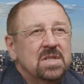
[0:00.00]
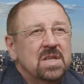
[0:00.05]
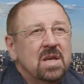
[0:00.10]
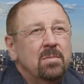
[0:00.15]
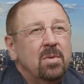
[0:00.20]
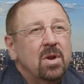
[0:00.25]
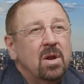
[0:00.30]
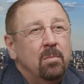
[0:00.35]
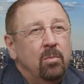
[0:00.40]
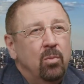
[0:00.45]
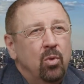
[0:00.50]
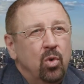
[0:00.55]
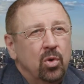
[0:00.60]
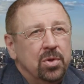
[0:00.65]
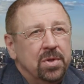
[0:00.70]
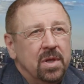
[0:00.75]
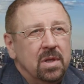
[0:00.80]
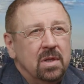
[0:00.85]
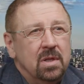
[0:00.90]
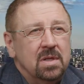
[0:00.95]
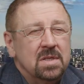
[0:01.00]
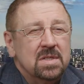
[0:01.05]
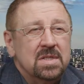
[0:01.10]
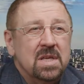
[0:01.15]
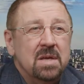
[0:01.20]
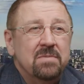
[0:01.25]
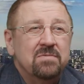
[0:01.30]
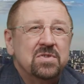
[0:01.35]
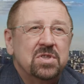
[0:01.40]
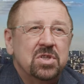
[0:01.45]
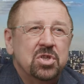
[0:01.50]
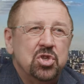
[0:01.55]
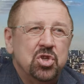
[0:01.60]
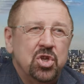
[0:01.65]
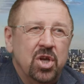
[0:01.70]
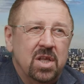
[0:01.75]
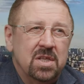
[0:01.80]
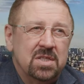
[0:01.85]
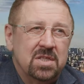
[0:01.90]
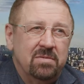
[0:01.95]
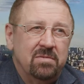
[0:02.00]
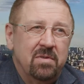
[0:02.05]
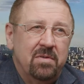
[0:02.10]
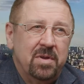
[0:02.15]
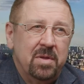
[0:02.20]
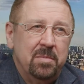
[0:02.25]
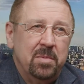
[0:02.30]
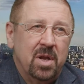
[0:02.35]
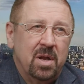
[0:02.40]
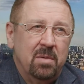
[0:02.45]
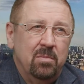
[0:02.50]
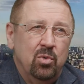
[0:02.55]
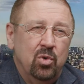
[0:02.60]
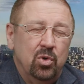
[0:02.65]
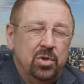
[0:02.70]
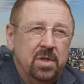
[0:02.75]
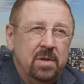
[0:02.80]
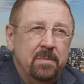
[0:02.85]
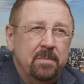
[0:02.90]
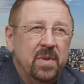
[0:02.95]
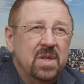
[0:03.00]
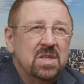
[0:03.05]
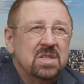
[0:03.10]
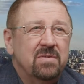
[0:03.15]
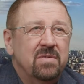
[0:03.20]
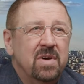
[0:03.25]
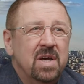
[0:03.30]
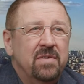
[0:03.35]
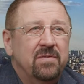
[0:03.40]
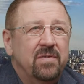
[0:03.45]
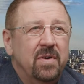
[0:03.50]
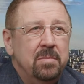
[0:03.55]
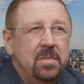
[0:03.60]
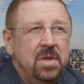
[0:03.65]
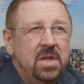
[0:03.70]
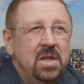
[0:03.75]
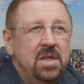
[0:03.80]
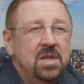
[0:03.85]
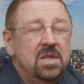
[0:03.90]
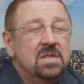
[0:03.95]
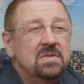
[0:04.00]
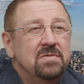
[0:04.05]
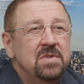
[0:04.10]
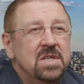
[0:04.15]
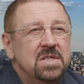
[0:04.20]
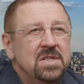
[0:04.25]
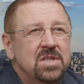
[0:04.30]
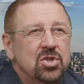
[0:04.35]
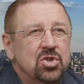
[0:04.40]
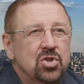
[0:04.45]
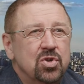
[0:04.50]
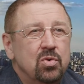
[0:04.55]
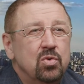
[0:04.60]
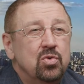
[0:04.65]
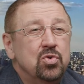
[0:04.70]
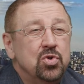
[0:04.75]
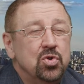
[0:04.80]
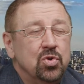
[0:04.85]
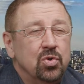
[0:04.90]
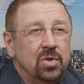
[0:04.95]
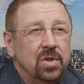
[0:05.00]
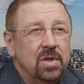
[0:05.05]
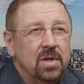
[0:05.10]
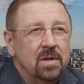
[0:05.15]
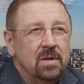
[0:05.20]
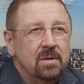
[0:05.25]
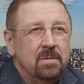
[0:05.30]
с кем работал, с кем встречался во время работы, называя фамилии известнейших ученых.